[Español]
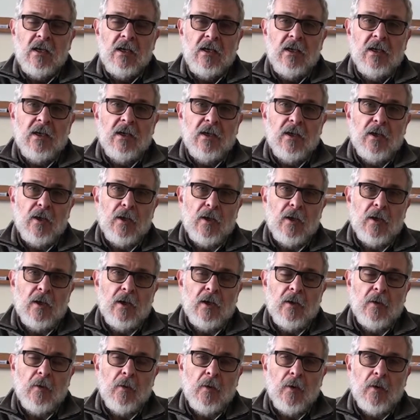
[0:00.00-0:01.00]

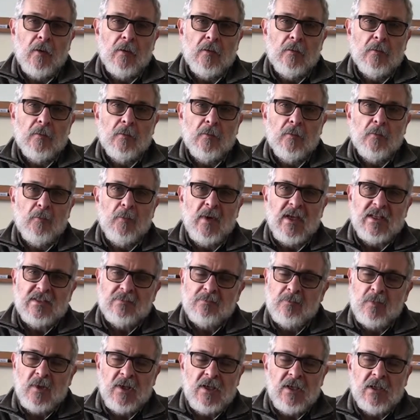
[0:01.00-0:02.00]
eh,
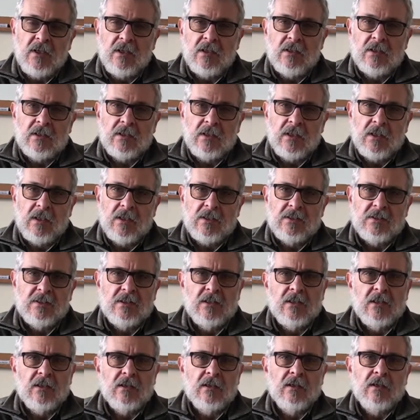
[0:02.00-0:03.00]
BESPI, que quiere
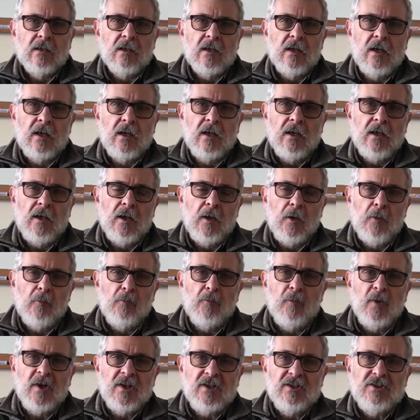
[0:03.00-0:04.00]
decir eh,
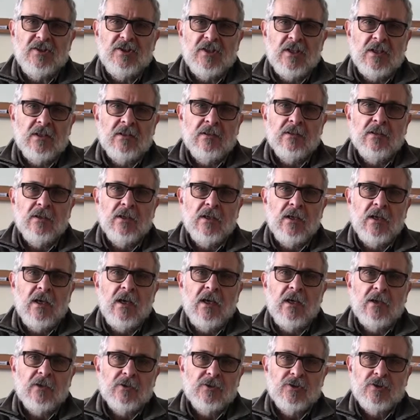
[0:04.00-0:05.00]
Bridging
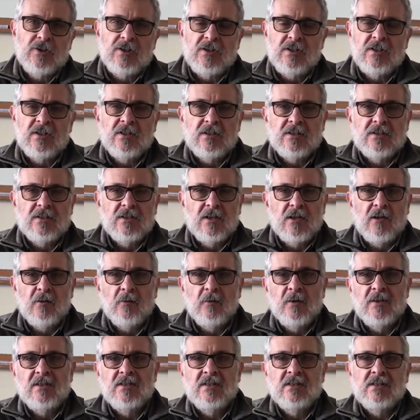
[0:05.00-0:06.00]
Ecosystem
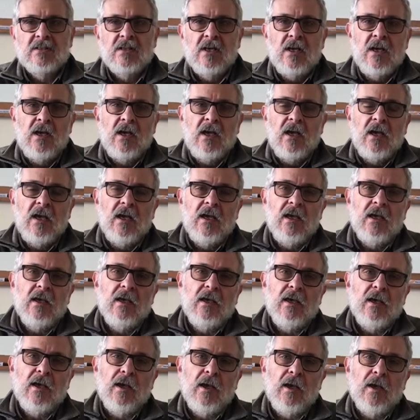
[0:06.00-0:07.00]
Service
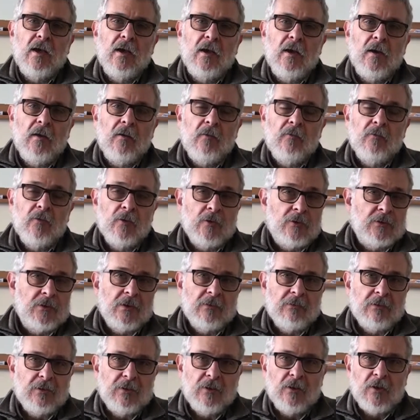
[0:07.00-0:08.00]
eh, for
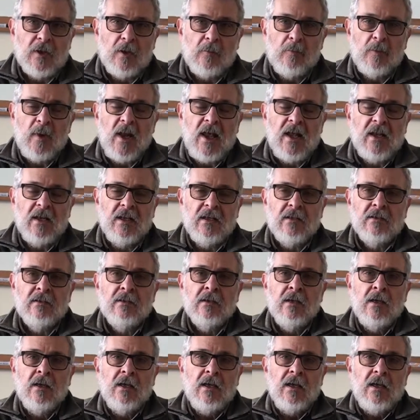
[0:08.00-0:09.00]
Territorial
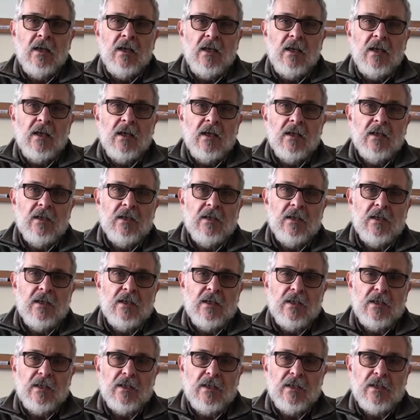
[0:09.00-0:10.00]
Planning,
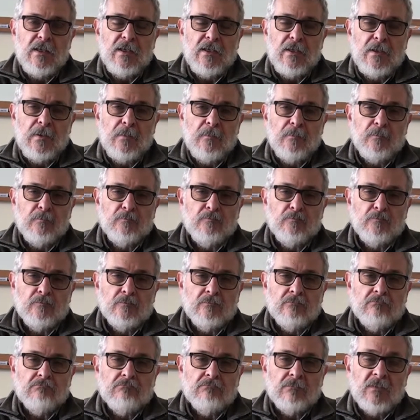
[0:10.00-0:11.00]
y mm,
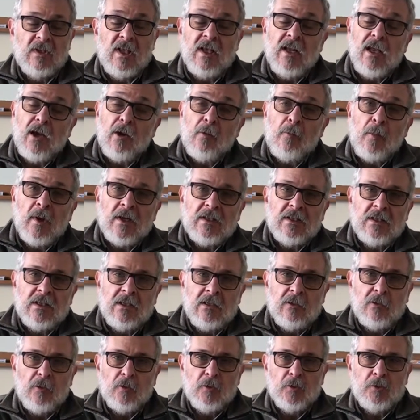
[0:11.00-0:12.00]
quería
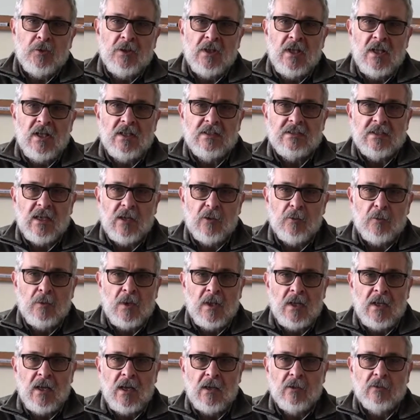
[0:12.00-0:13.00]
compartir con ustedes
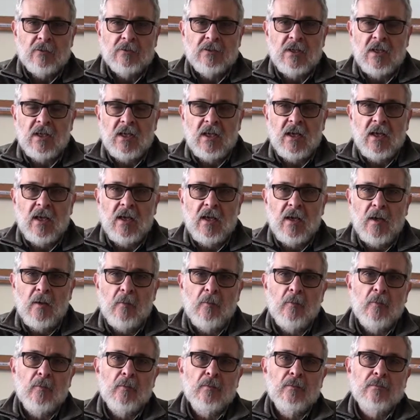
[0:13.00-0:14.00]
algunas de las cosas
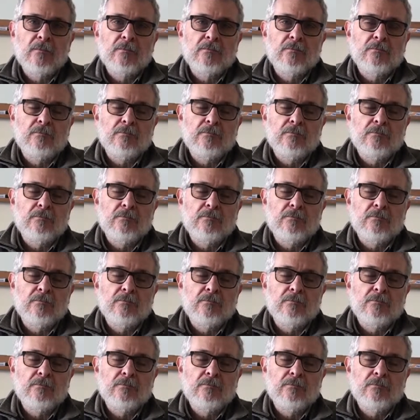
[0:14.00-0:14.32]
que mm,